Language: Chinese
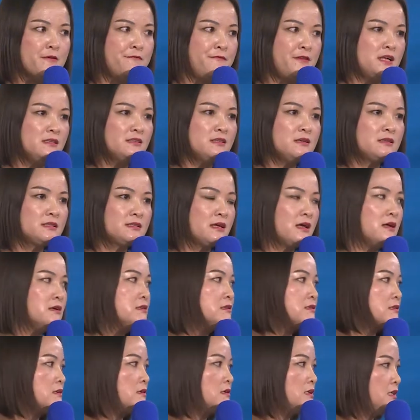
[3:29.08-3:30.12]
分之三
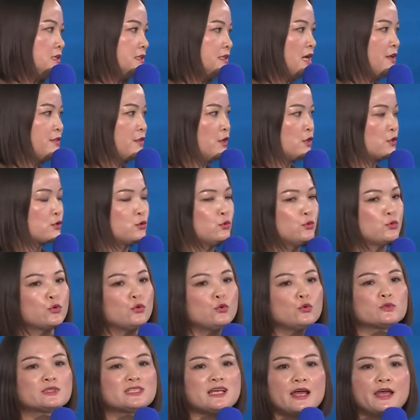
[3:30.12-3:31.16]
十以上的速
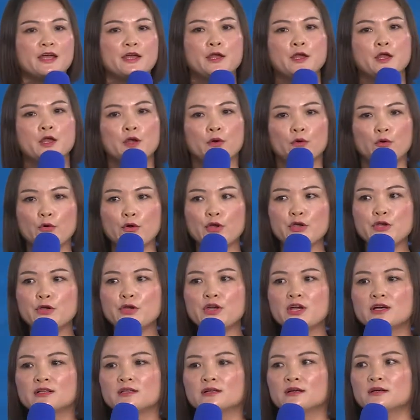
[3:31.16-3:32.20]
度在飞
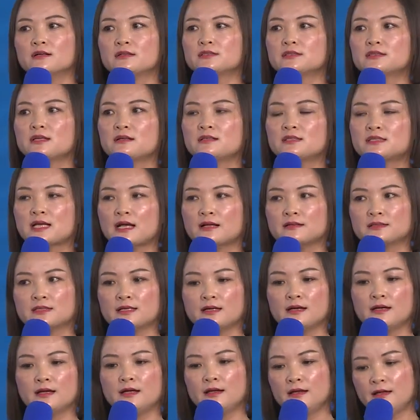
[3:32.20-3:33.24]
跃的增长
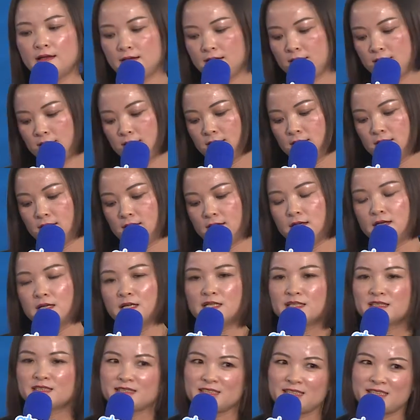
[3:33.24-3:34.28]
着。
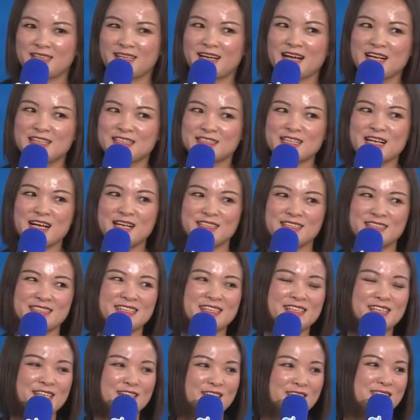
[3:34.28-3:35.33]
赶上这
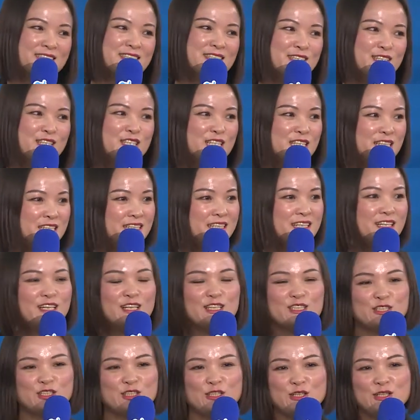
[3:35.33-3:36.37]
个时期的
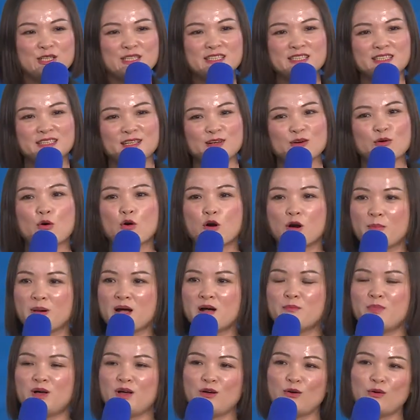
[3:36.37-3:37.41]
趋势的伙
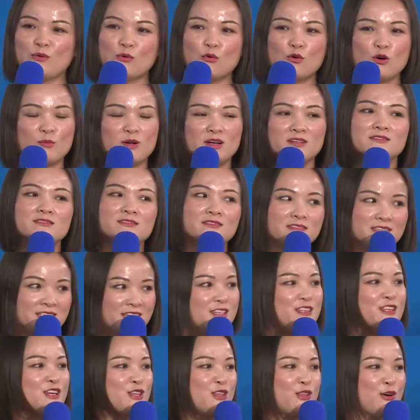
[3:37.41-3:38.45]
伴们，我们
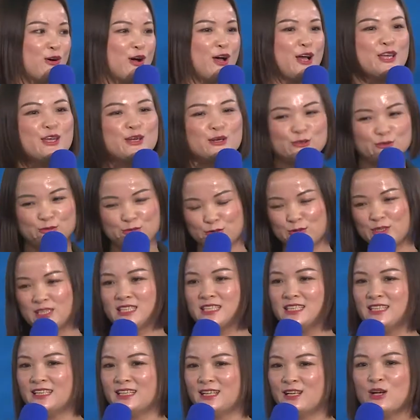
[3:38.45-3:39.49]
真的都很有福
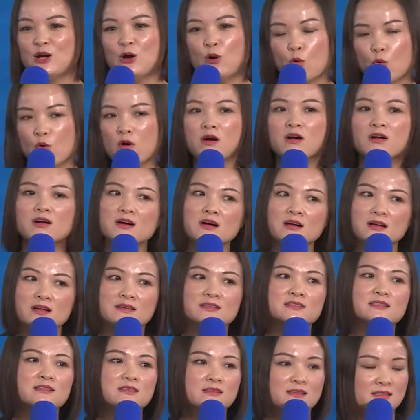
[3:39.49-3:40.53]
气。我个人
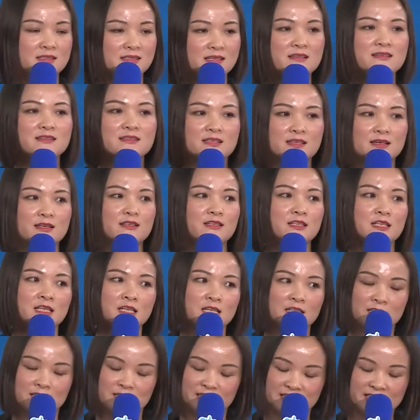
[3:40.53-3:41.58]
是深深
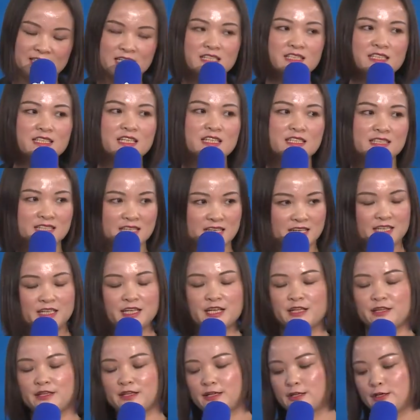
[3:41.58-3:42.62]
相信这一
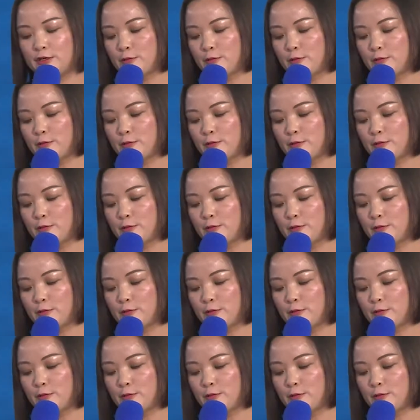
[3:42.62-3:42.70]
点的。